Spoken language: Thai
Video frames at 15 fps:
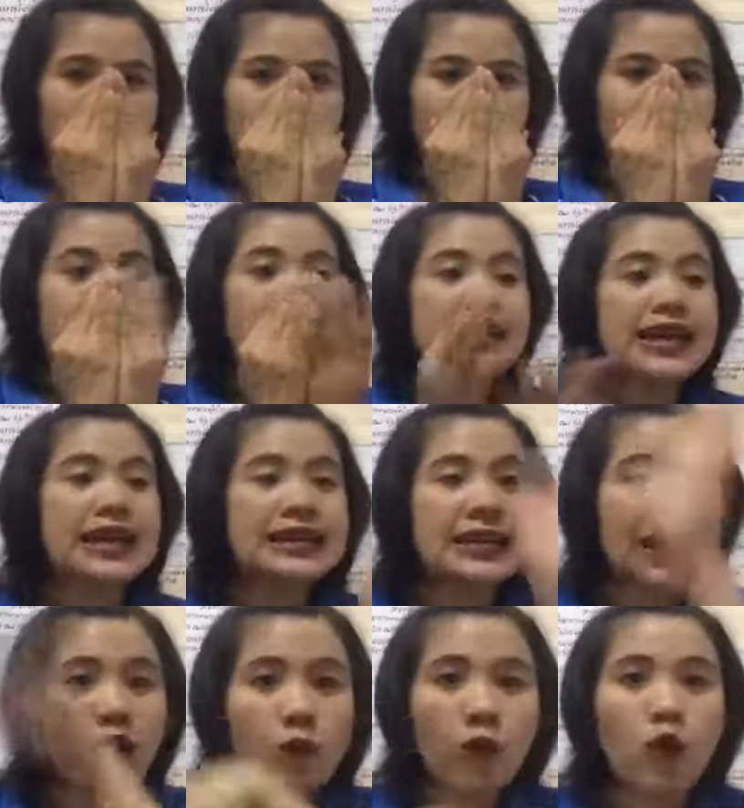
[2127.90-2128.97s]
เมื่อกี้ที่
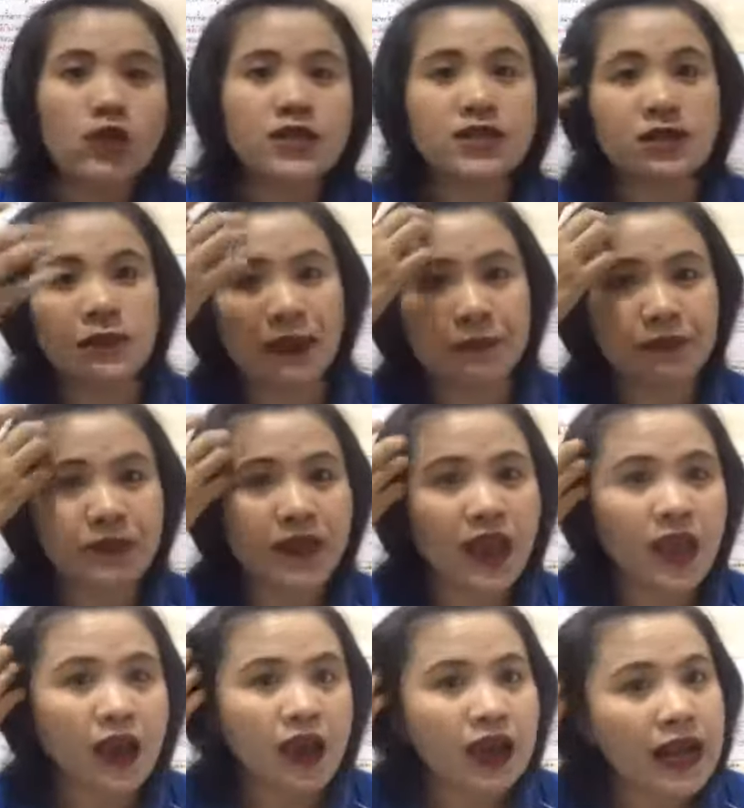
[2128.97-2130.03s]
เราพูดถึงแบบ
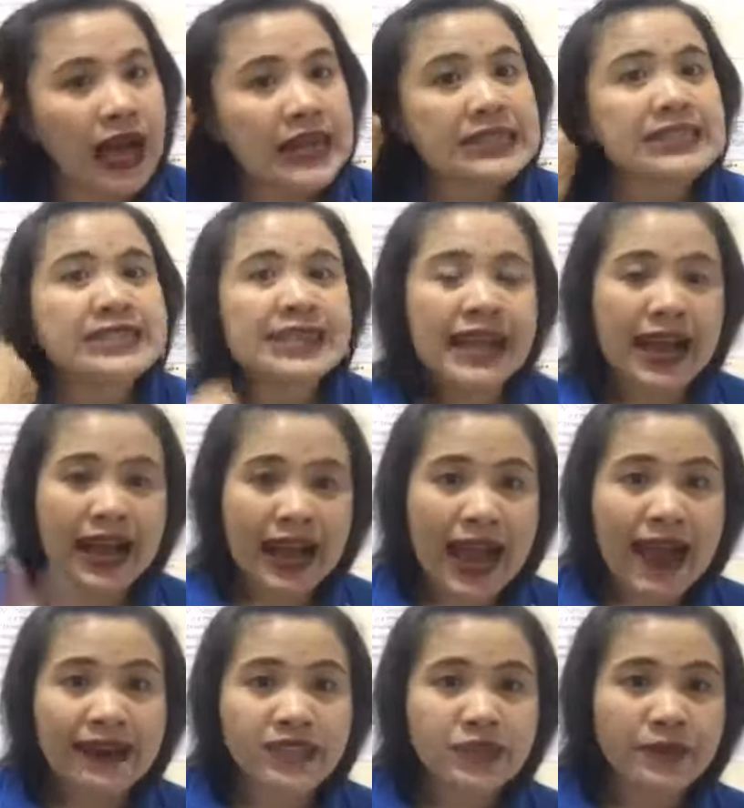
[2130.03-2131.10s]
การจินตนากา
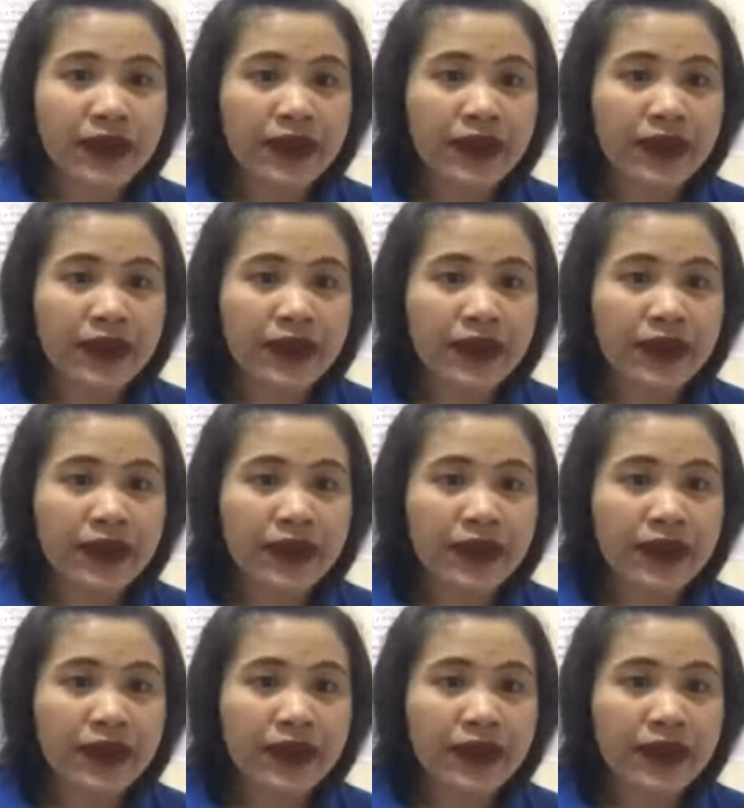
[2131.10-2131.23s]
รใช่ไหม